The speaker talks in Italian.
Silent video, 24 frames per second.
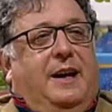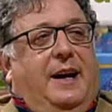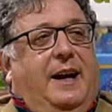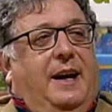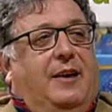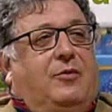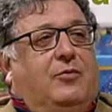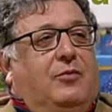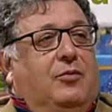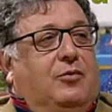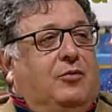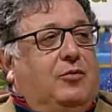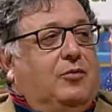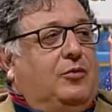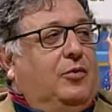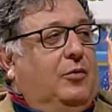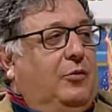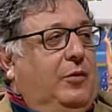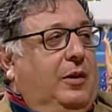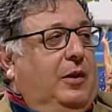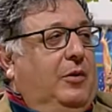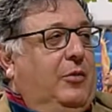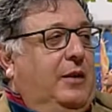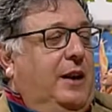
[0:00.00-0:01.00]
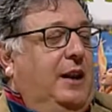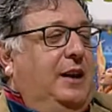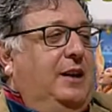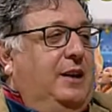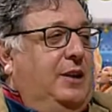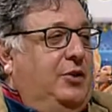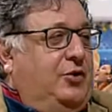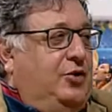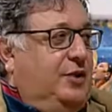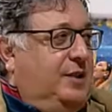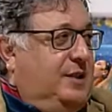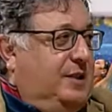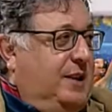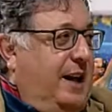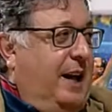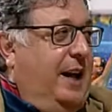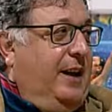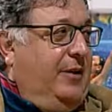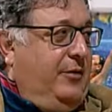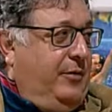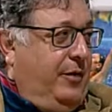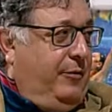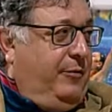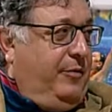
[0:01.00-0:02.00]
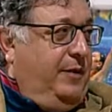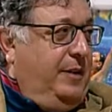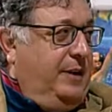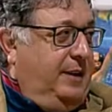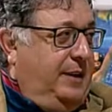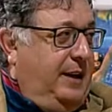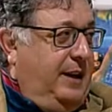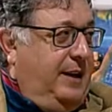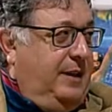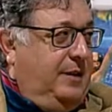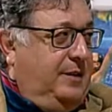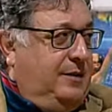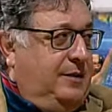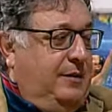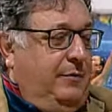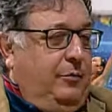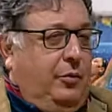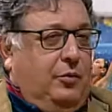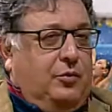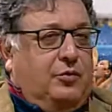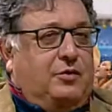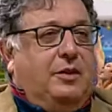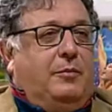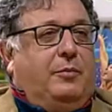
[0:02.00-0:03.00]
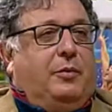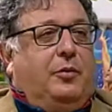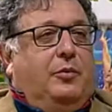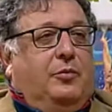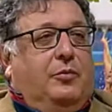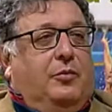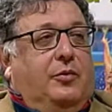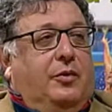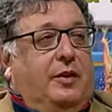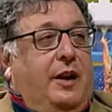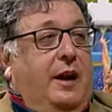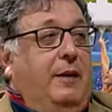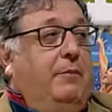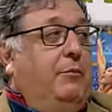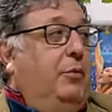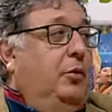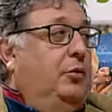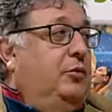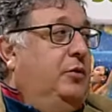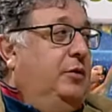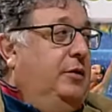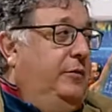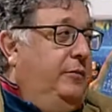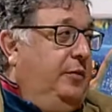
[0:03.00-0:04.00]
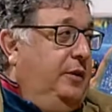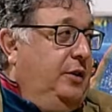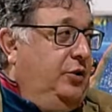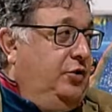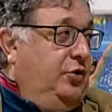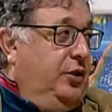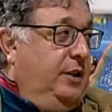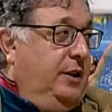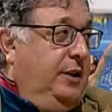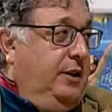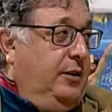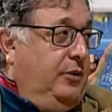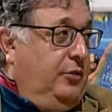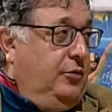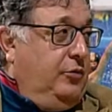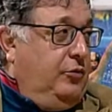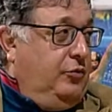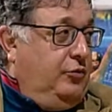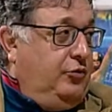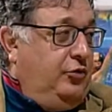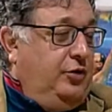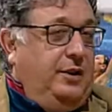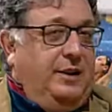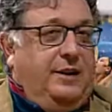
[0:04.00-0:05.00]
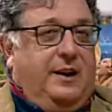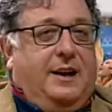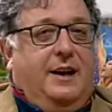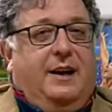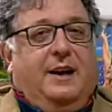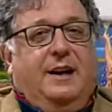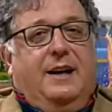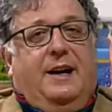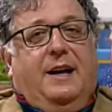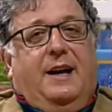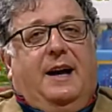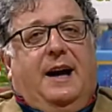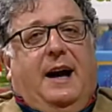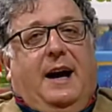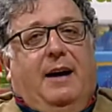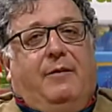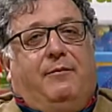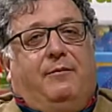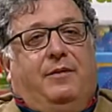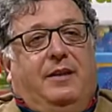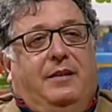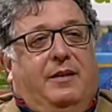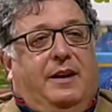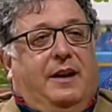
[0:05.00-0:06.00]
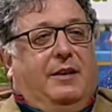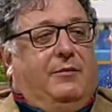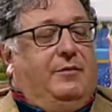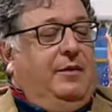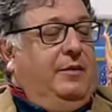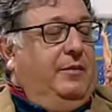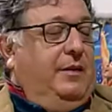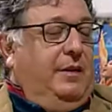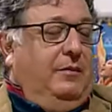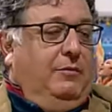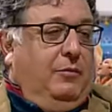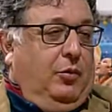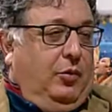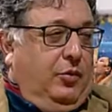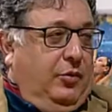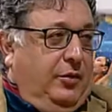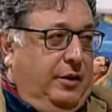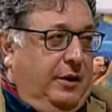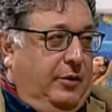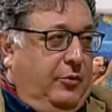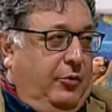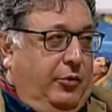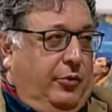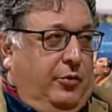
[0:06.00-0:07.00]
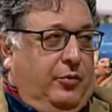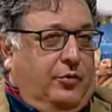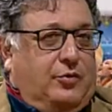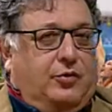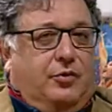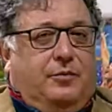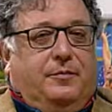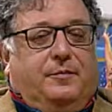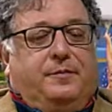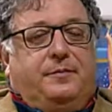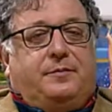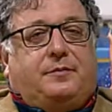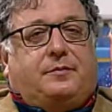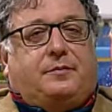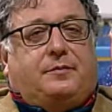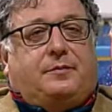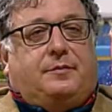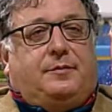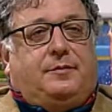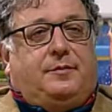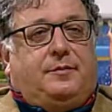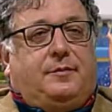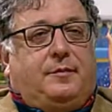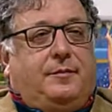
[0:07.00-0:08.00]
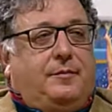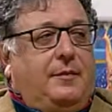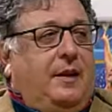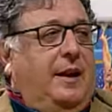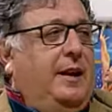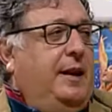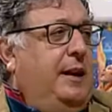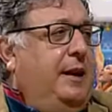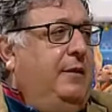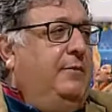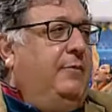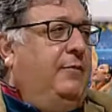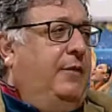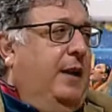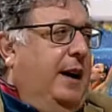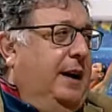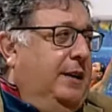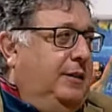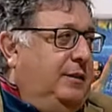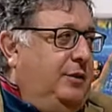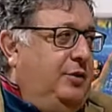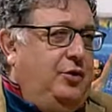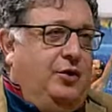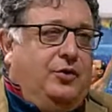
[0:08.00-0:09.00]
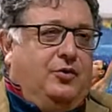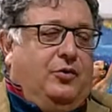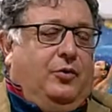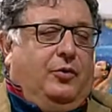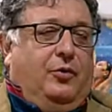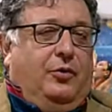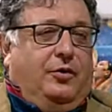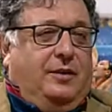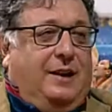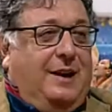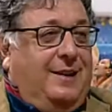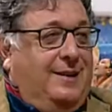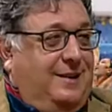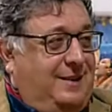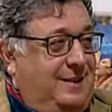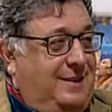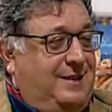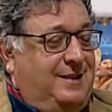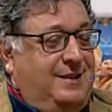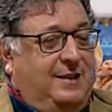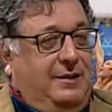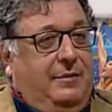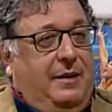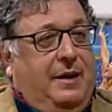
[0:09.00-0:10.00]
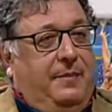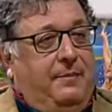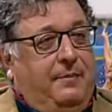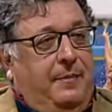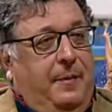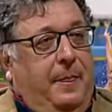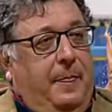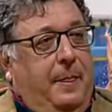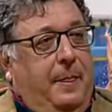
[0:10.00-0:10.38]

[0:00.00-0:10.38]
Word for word: e con tutto quello che è necessario affinché si possa produrre, è molto difficile riuscire a vivere e a vivere in modo decoroso. Infatti ci sono tantissime